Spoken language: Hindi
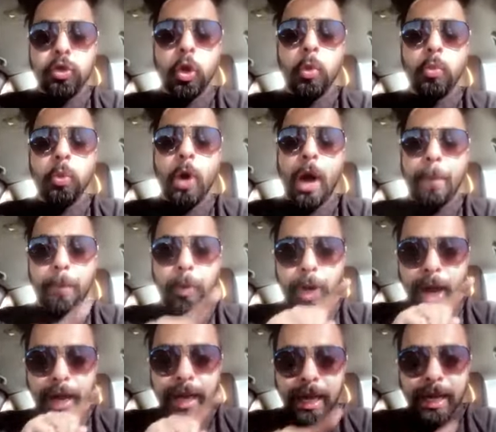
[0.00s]
जुल्म को आप
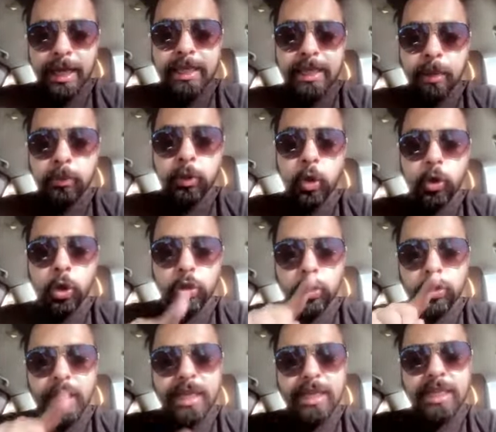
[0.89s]
बुरा नहीं समझोगे
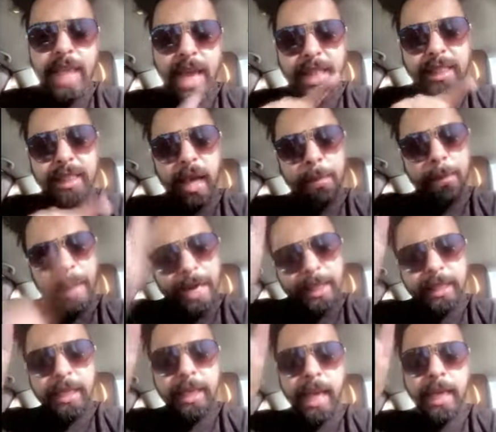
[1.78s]
तो ये ज्यादतियां
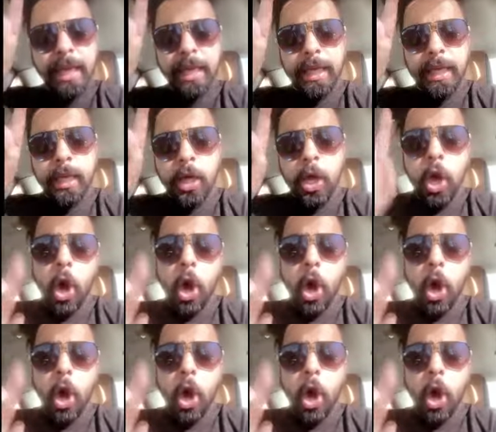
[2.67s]
बढ़ती रहेंगी